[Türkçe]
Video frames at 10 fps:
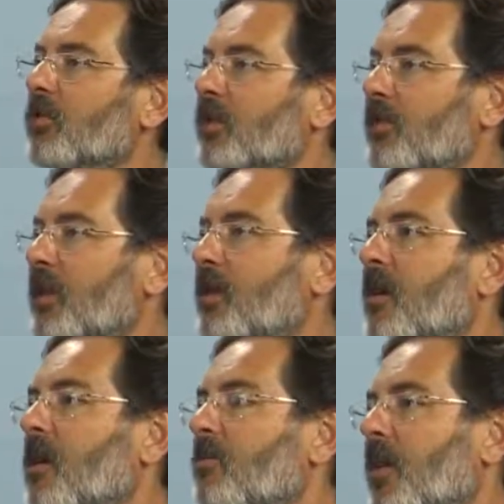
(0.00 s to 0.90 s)
sivil
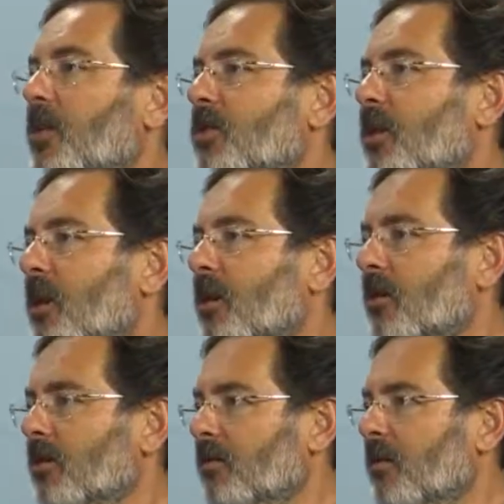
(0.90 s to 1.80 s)
başka
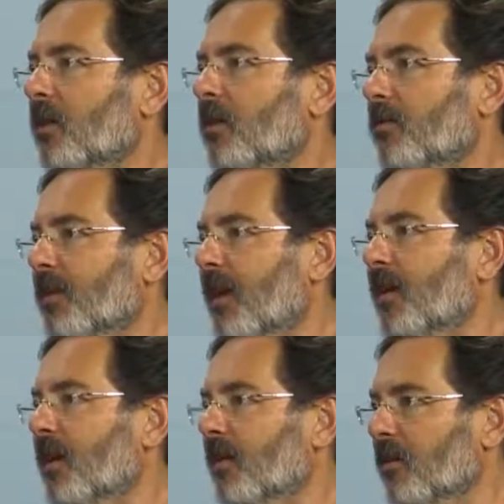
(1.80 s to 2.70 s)
e, vakıf,
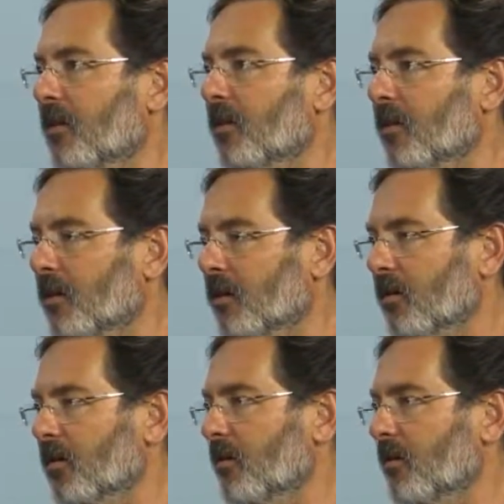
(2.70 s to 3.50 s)
dernek e,